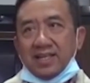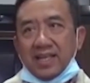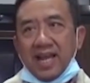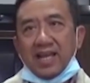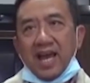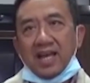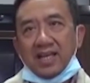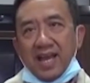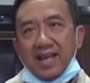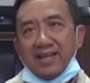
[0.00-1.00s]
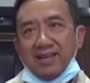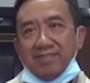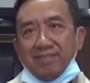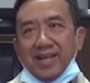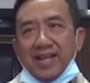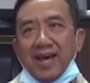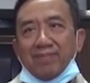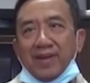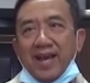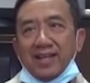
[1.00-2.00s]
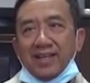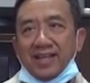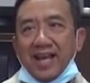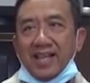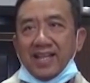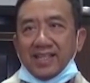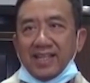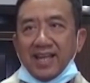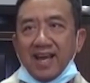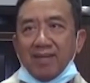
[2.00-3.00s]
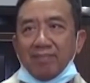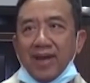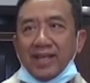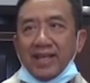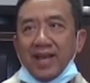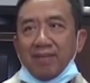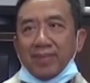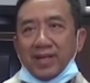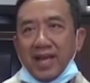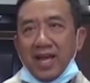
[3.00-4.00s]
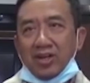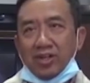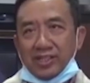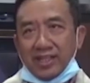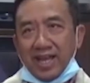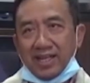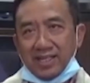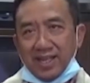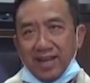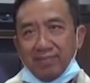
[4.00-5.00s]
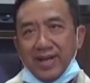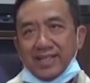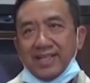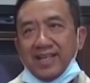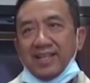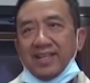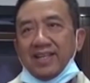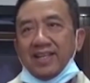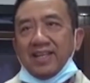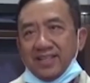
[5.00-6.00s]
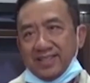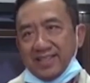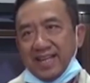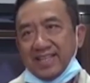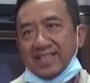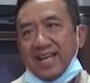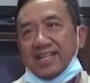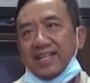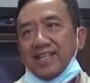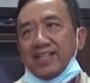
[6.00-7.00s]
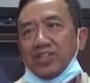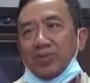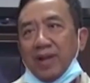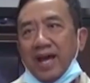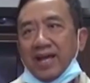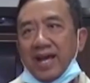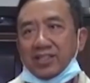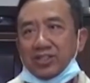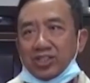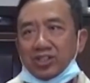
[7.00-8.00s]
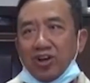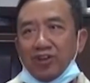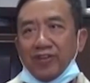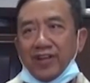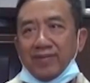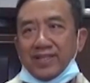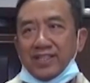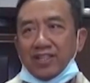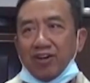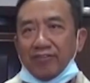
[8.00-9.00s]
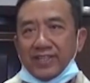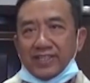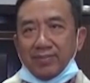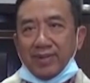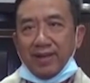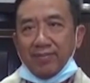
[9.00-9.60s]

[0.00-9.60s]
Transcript: dan akan menerapkan karantina bagi yang pernah kontak dengan pasien jadi saat ini jumlah kasus konfirmasi COVID-19